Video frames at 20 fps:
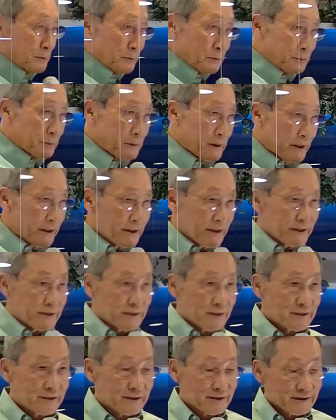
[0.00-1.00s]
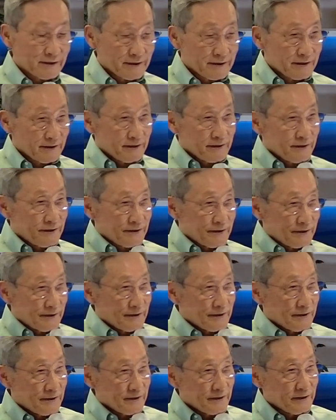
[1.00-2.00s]
우리
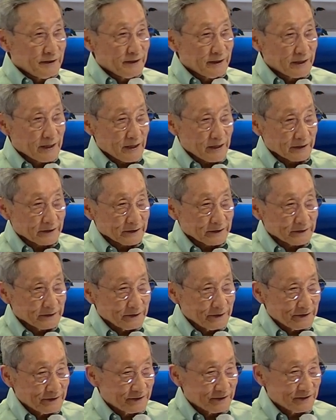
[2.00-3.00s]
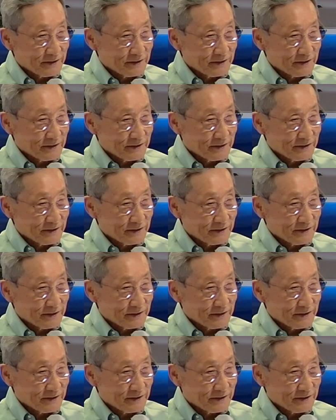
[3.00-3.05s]
인간은